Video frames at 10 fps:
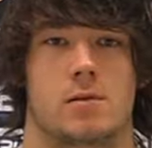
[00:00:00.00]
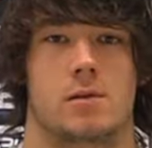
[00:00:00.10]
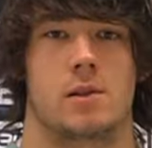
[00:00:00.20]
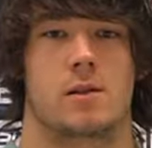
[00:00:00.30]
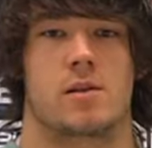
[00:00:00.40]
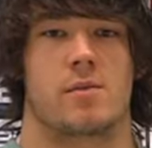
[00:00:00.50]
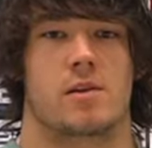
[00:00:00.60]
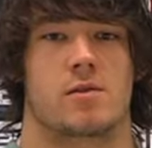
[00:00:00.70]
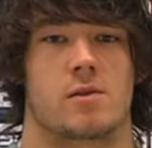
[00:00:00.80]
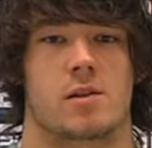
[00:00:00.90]
Sì, è sempre
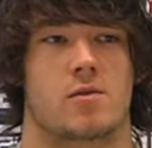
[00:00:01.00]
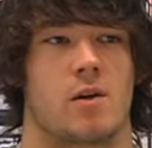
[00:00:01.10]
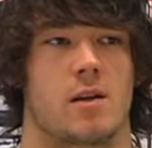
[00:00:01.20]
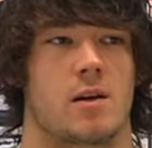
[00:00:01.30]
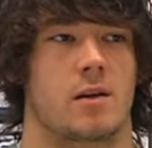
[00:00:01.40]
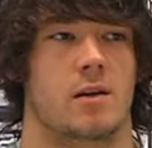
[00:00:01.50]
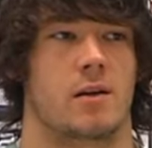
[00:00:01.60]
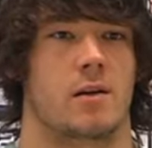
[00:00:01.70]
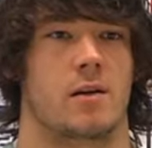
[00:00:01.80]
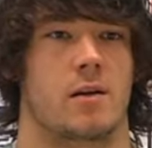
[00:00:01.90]
la solita squadra
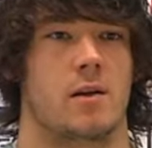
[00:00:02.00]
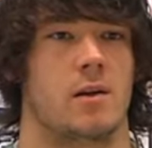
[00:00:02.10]
che